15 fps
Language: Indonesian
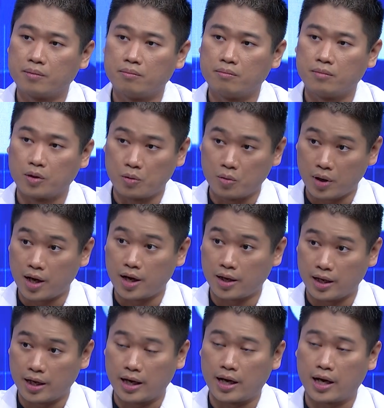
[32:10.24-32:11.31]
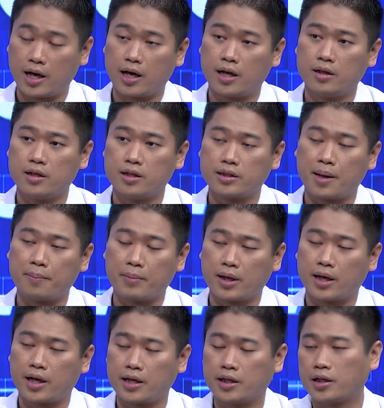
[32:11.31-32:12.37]
berkurang ya. Di samping
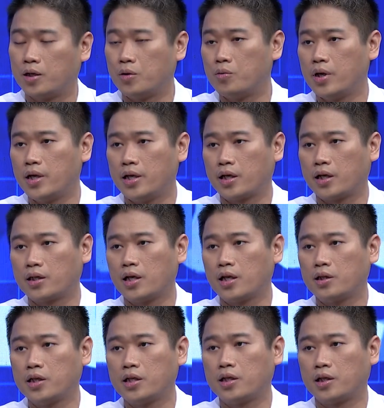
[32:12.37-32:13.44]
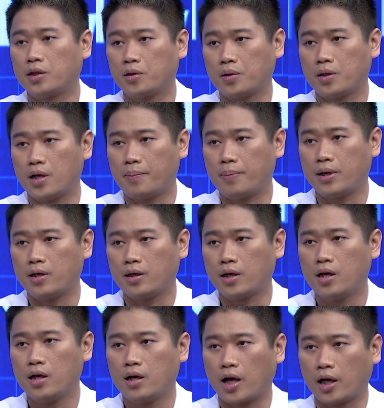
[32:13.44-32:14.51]
lain kedua ya kita lihat lagi kali apa
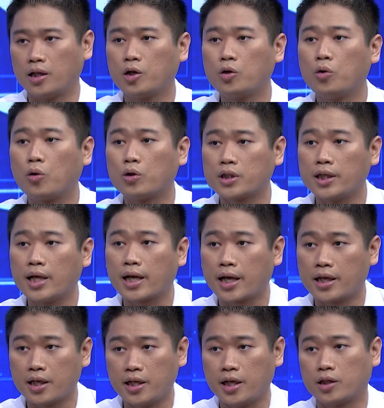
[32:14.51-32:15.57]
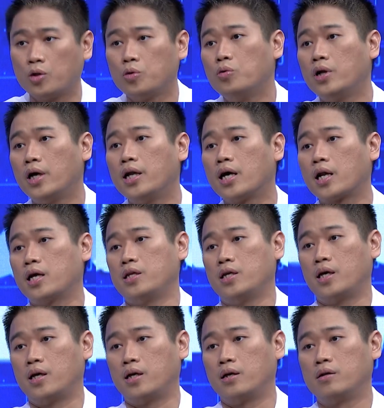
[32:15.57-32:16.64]
kadar glukosa darahnya nih atau gula
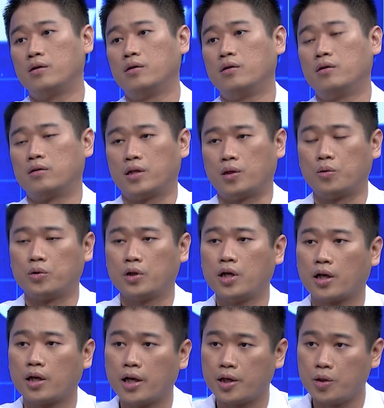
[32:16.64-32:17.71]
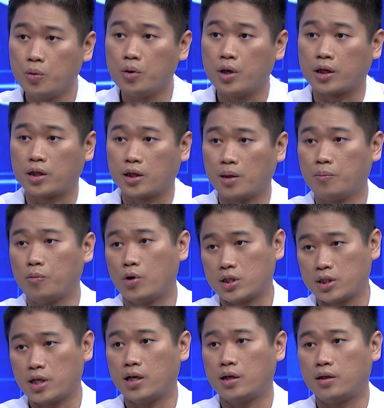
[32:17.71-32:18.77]
darahnya. Hmm. Takutnya rendah juga artinya kan
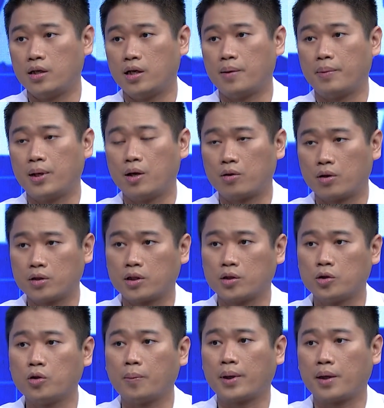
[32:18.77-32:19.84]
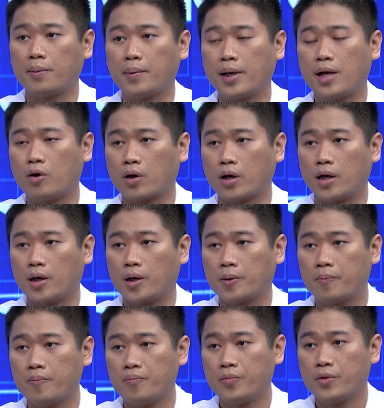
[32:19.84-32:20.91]
puasa ya pada orang tertentu apalagi pada orang
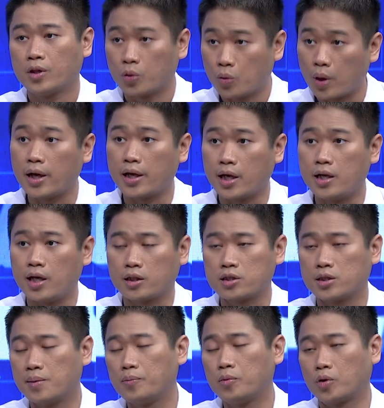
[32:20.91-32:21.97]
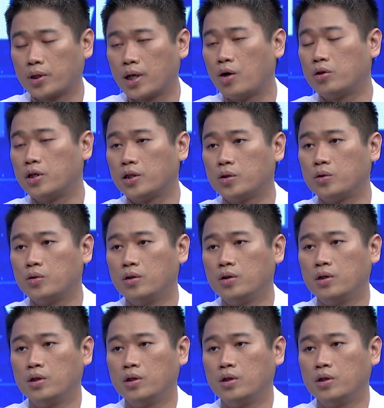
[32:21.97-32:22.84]
tua ya di atas 60 tahun itu